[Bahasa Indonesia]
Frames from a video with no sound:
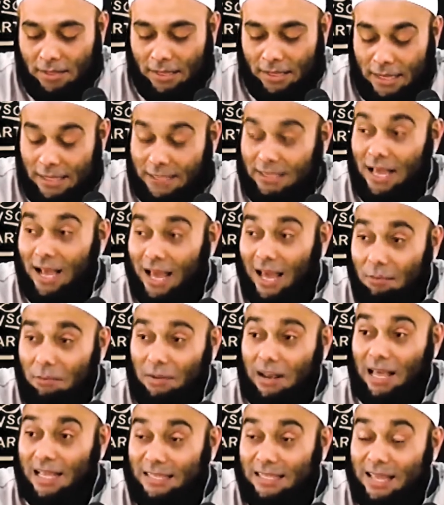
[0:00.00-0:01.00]
Kita akan
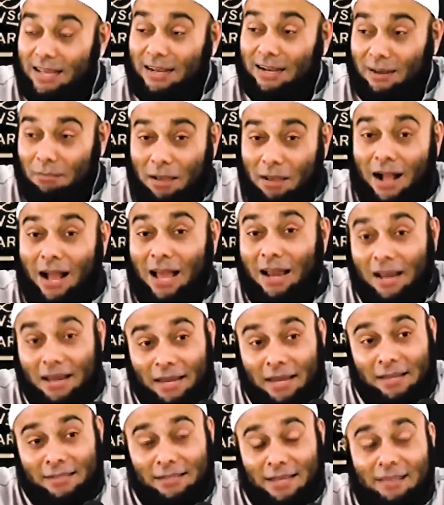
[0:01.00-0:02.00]
belajar dari makanan
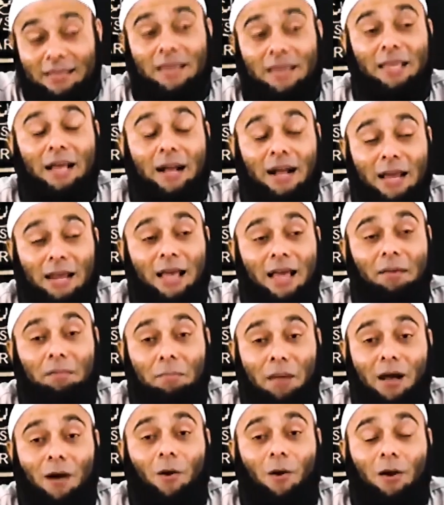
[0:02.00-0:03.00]
ini. Saya tanya,
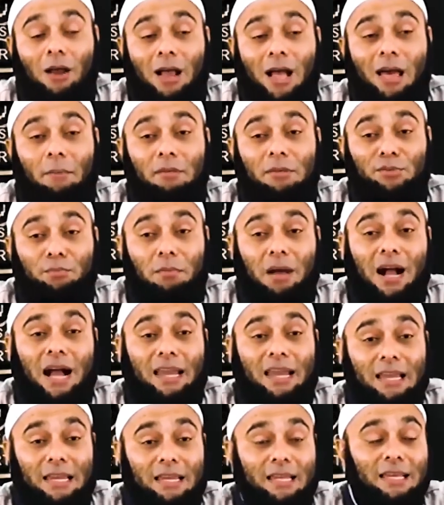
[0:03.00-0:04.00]
kenapa orang habis
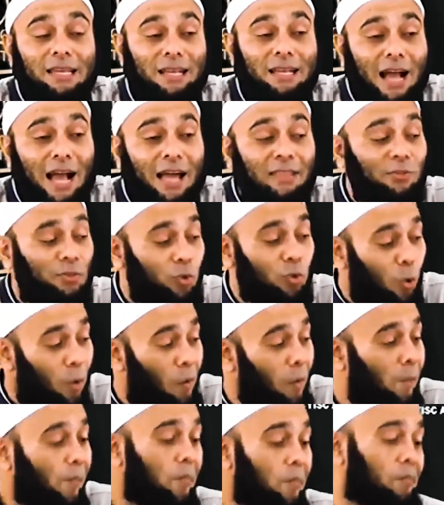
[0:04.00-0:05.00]
makan ini
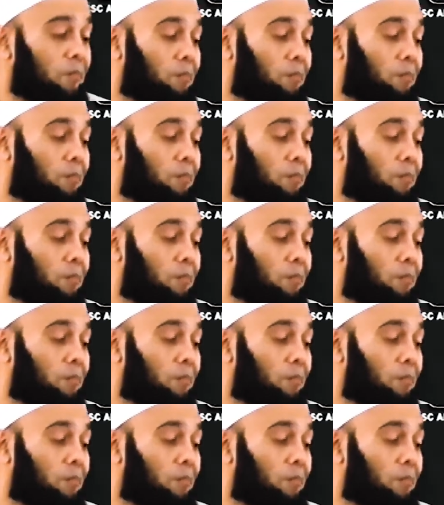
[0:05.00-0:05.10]
ngantuk?